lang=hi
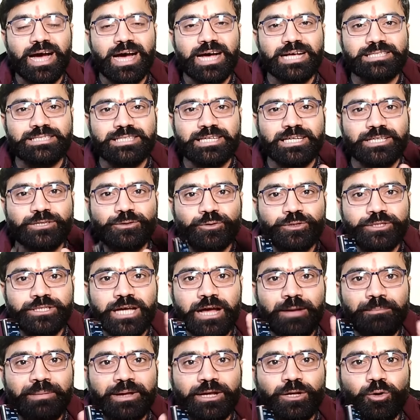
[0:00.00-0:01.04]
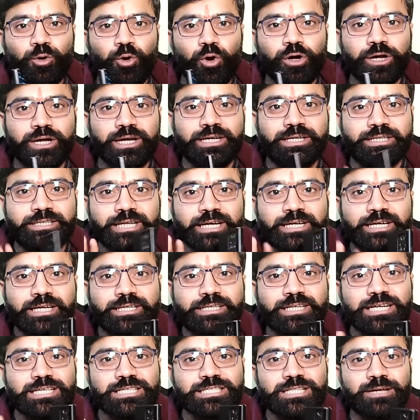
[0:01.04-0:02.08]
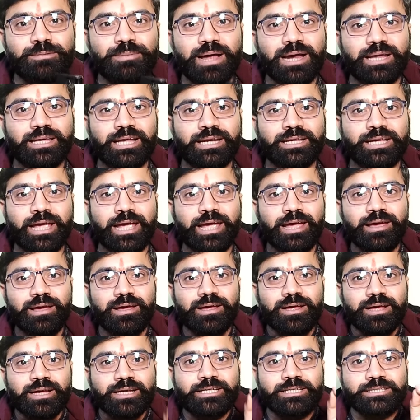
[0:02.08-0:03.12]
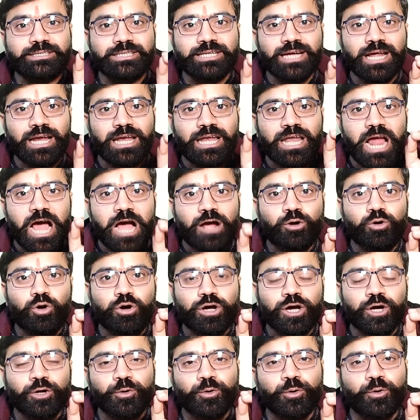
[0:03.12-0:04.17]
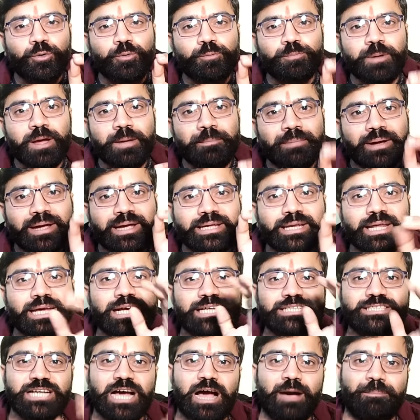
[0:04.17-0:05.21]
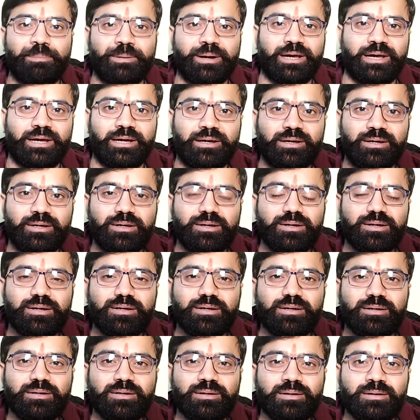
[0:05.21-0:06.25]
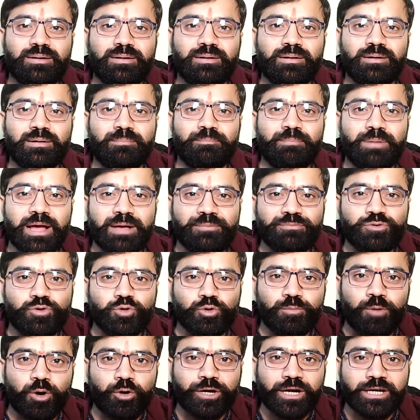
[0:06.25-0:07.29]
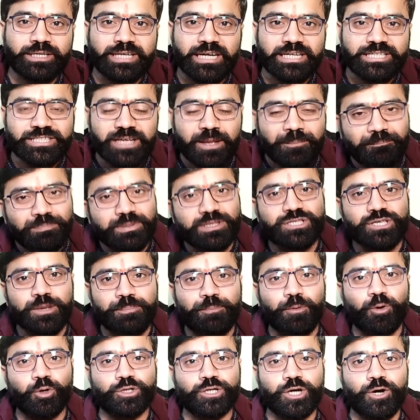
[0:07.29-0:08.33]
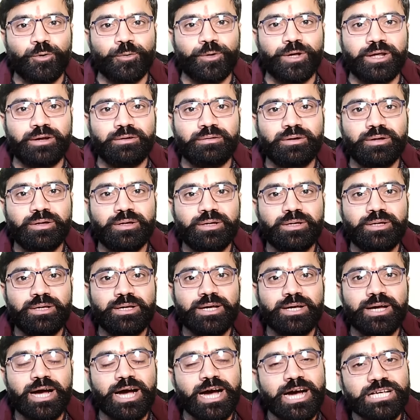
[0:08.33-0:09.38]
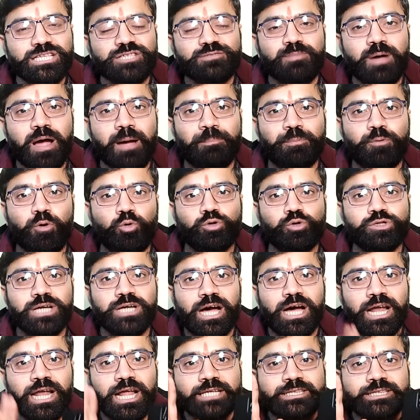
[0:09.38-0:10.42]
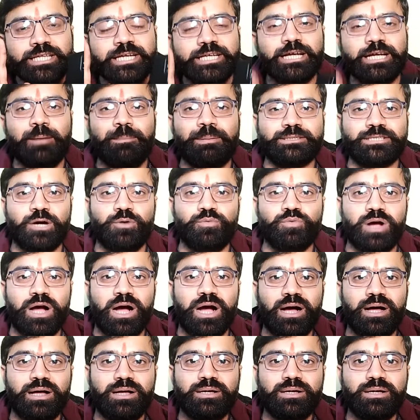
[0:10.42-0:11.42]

आज की दुनिया में लोग इंटरनेट का इस्तेमाल करके कितना लाखों करोड़ों रुपए महीने का छाप रहे मैं अंशु मौर्य टेक चैंपियन सपोर्ट का ओनर आज मैं आपको कुछ अलग तरीका बताऊंगा